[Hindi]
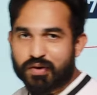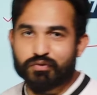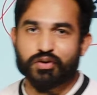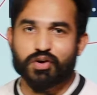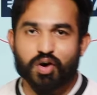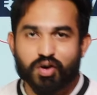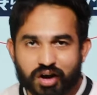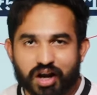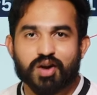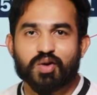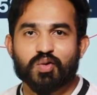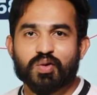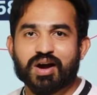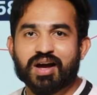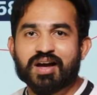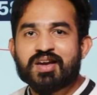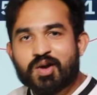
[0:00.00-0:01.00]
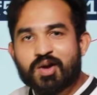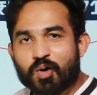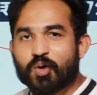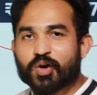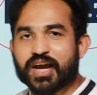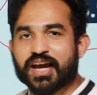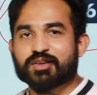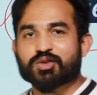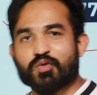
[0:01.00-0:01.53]
में विड्रॉ ड्रॉ कर लूंगा
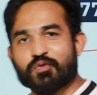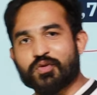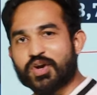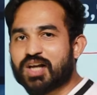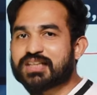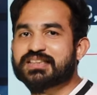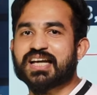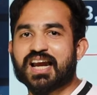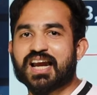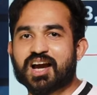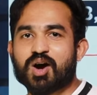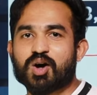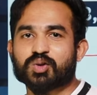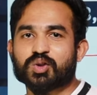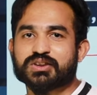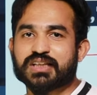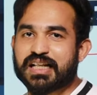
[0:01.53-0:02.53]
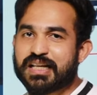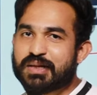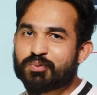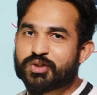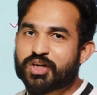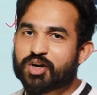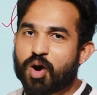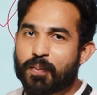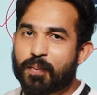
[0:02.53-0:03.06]
ओके तो वीडियो अच्छा लगा हो तो जल्दी
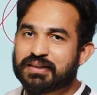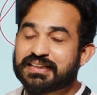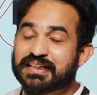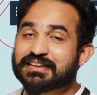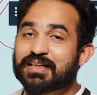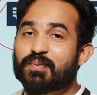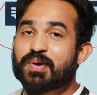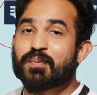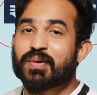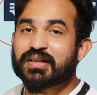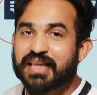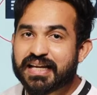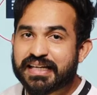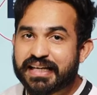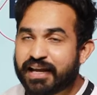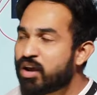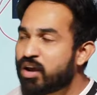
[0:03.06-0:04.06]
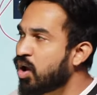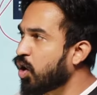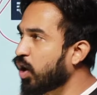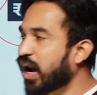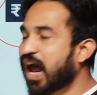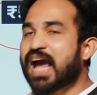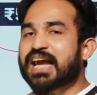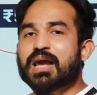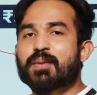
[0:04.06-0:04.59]
मुझे कॉमेंट सेक्शन में बताइए
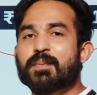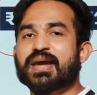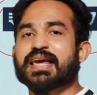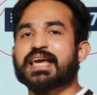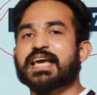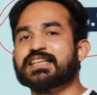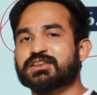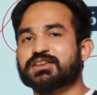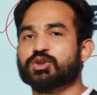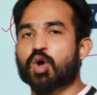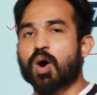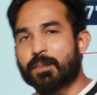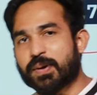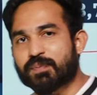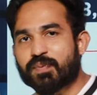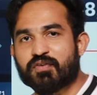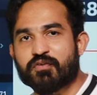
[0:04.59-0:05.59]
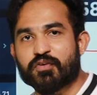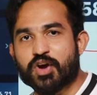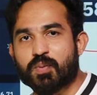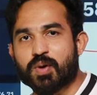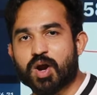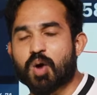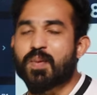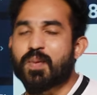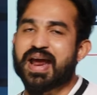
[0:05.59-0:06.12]
और आगे मैं किस टॉपिक पर वीडियो
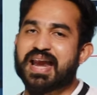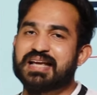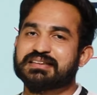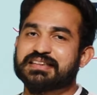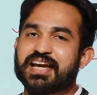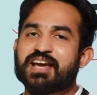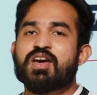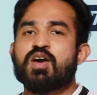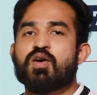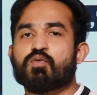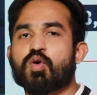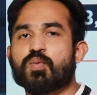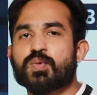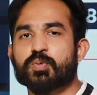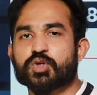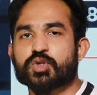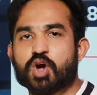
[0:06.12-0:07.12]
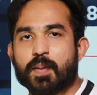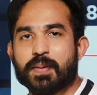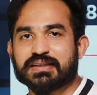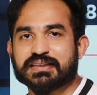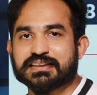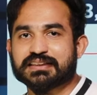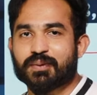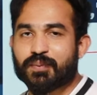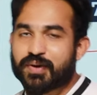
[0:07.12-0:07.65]
बनाऊ फाइनेंस के वो भी मुझे कॉमेंट
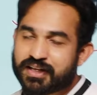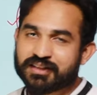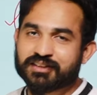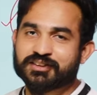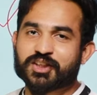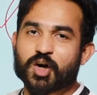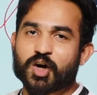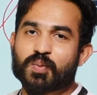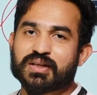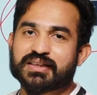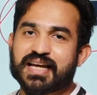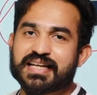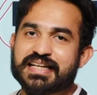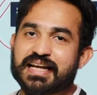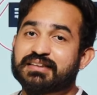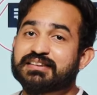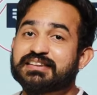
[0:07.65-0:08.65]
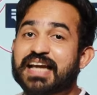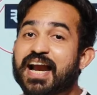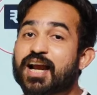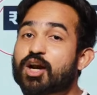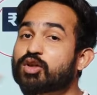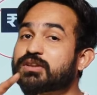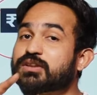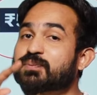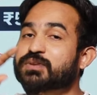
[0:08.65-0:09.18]
सेक्शन में जरूर बताइए चैनल
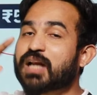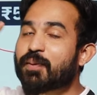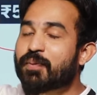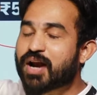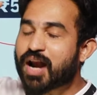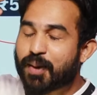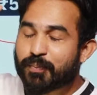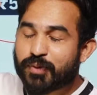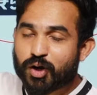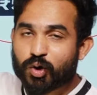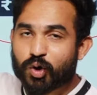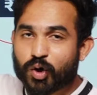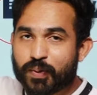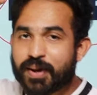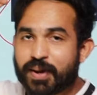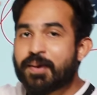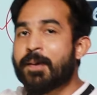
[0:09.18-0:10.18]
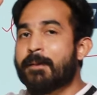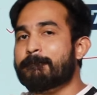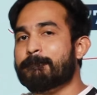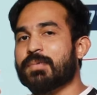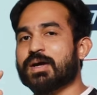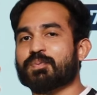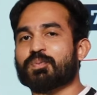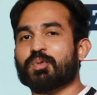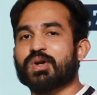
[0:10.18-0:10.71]
को सब्सक्राइब करना बिल्कुल भी
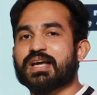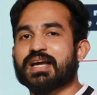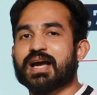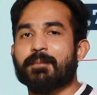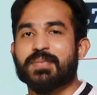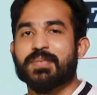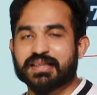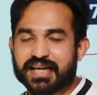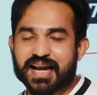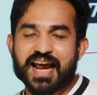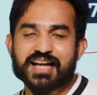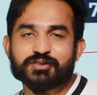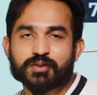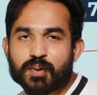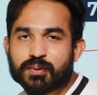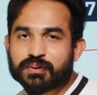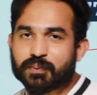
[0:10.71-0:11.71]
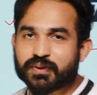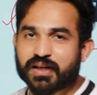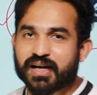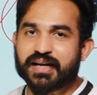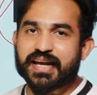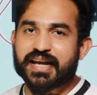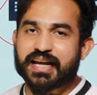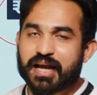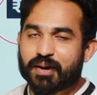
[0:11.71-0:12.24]
मत भूलिएगा मिलता है नेक्स्ट वीडियो में तब
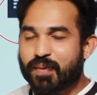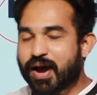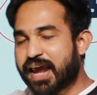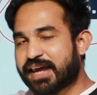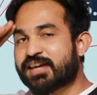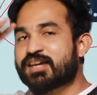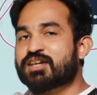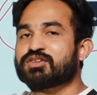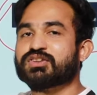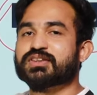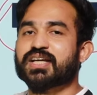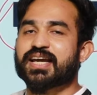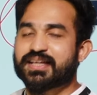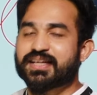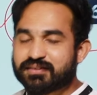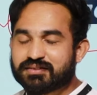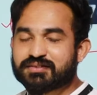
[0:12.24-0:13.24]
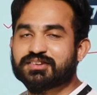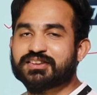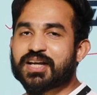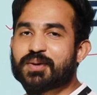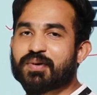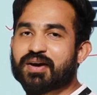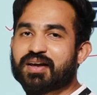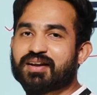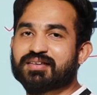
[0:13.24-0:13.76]
तक टेक केयर बाय जय हिंद
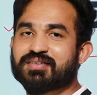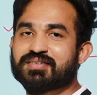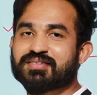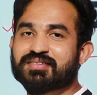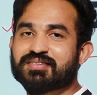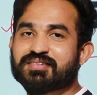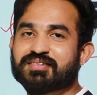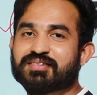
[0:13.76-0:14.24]
जय भारत